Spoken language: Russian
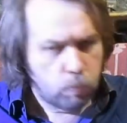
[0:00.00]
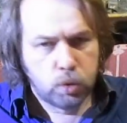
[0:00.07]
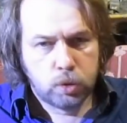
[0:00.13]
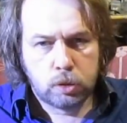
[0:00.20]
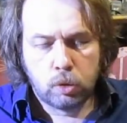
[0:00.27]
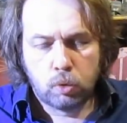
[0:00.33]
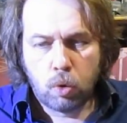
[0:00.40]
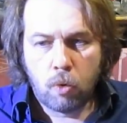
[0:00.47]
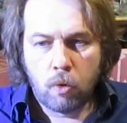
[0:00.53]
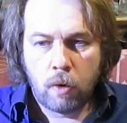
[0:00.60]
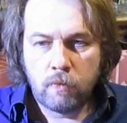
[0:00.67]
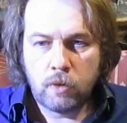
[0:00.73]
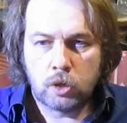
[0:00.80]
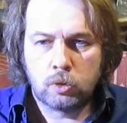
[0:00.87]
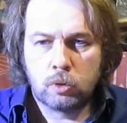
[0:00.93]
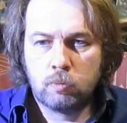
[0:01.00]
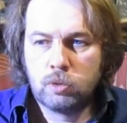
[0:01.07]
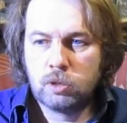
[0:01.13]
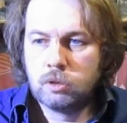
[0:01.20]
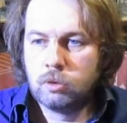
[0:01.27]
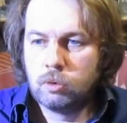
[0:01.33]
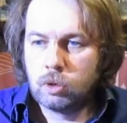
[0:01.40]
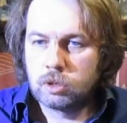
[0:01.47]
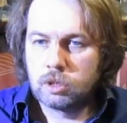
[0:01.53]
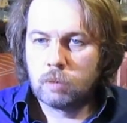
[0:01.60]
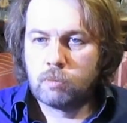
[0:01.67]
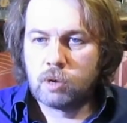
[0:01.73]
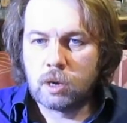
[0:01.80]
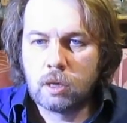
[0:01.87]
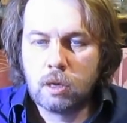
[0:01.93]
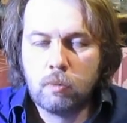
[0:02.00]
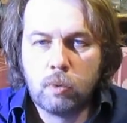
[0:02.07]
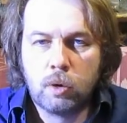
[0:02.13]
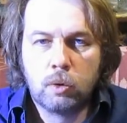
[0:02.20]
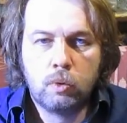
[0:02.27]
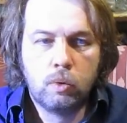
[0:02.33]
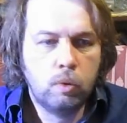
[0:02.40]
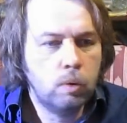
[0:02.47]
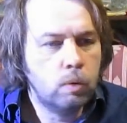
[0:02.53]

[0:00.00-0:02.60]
Пустяковая вещь, но без нее я собрать не могу